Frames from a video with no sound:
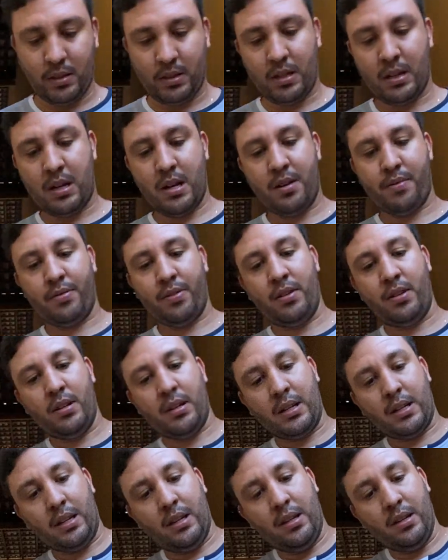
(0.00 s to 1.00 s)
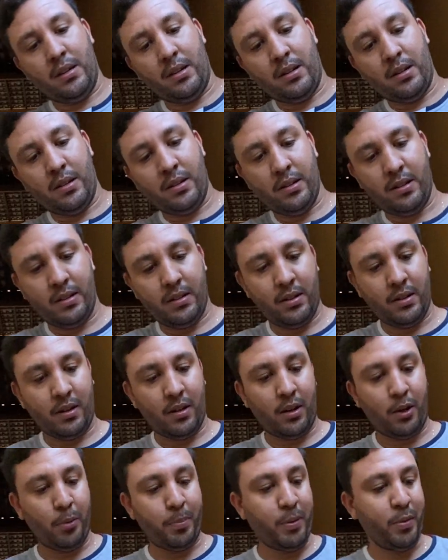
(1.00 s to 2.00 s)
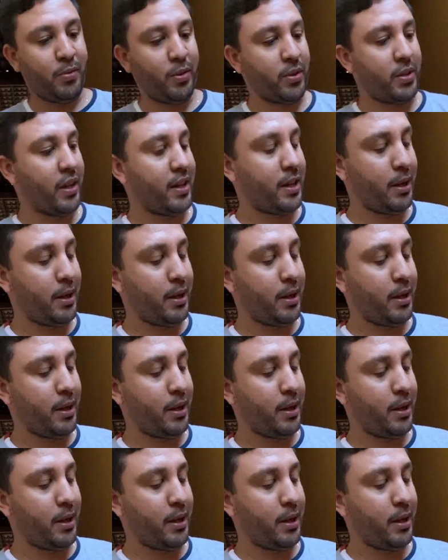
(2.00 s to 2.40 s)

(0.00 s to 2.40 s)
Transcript: Ah, foi aqui, ó. Ó o pivô que